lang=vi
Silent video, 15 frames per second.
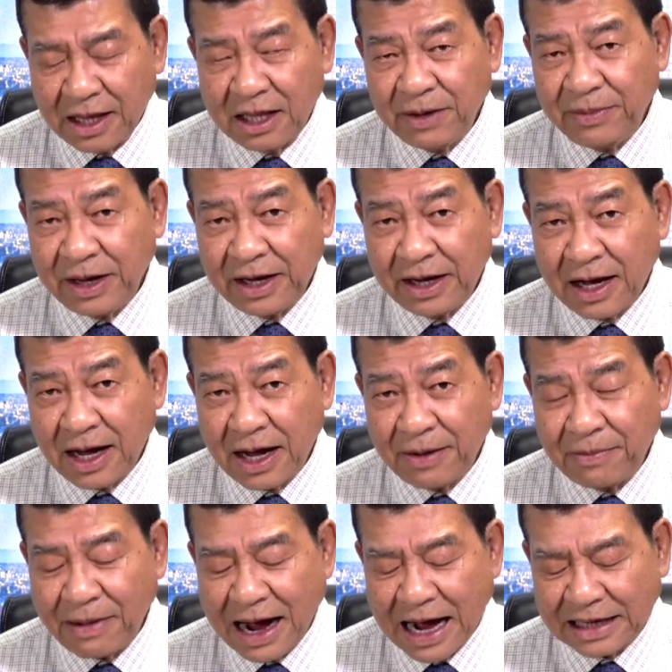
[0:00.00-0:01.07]
Thưa bị
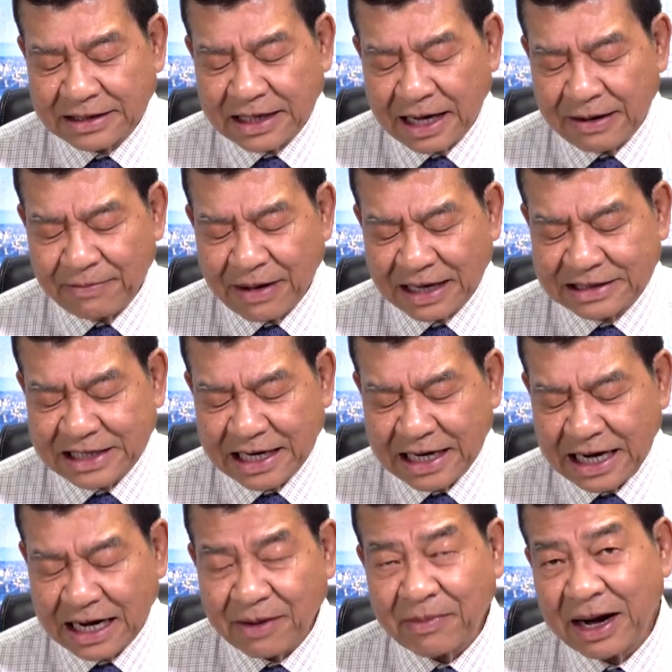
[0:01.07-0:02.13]
uh, bà uh, bà
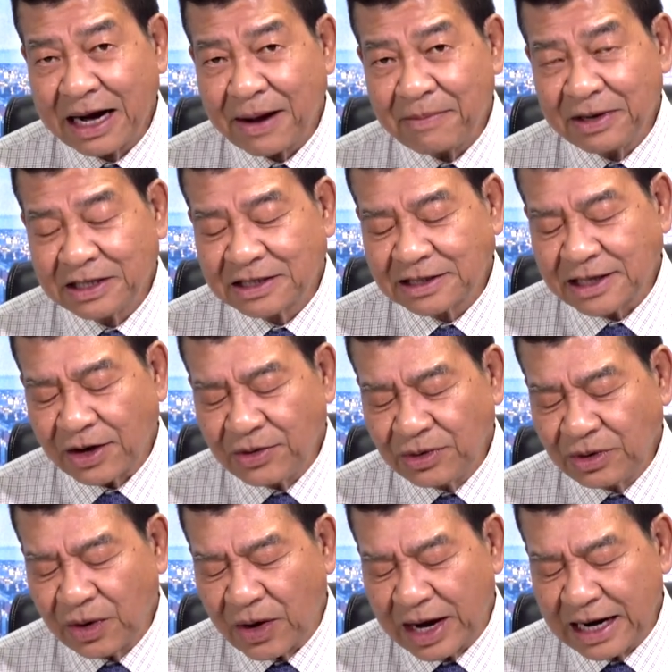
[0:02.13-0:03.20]
Tenney năm nay 56
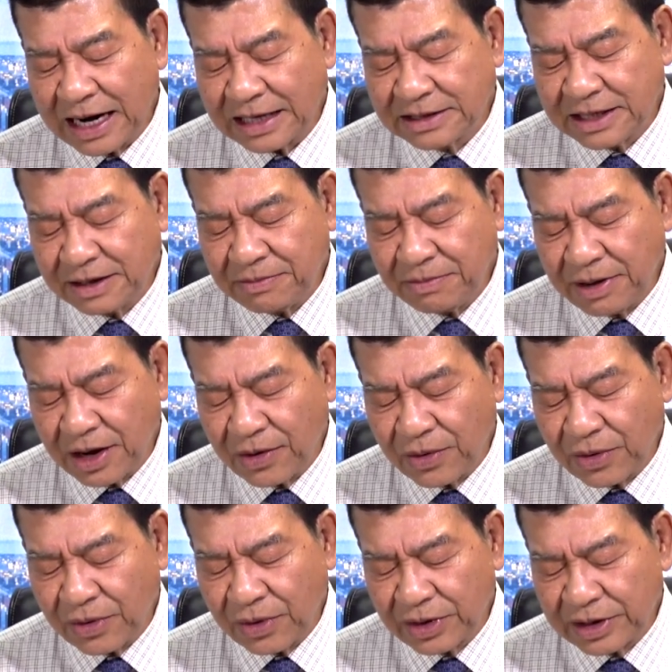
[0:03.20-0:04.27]
tuổi là dân
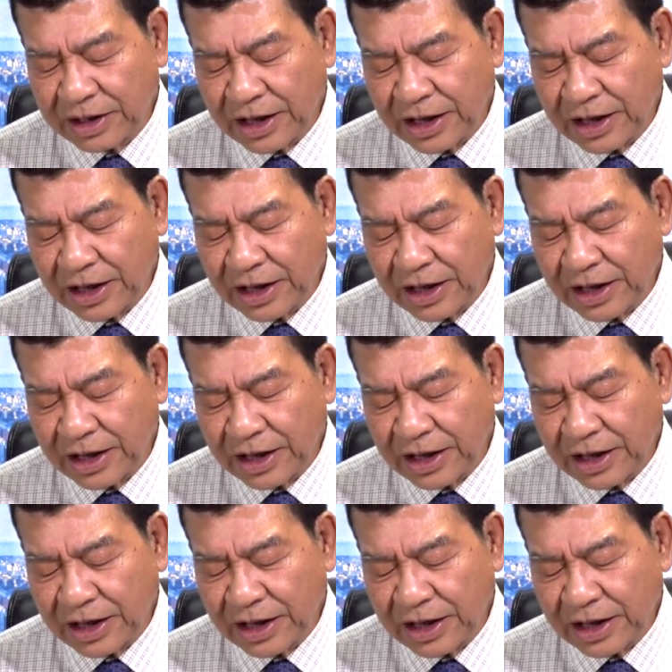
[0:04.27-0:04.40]
biểu của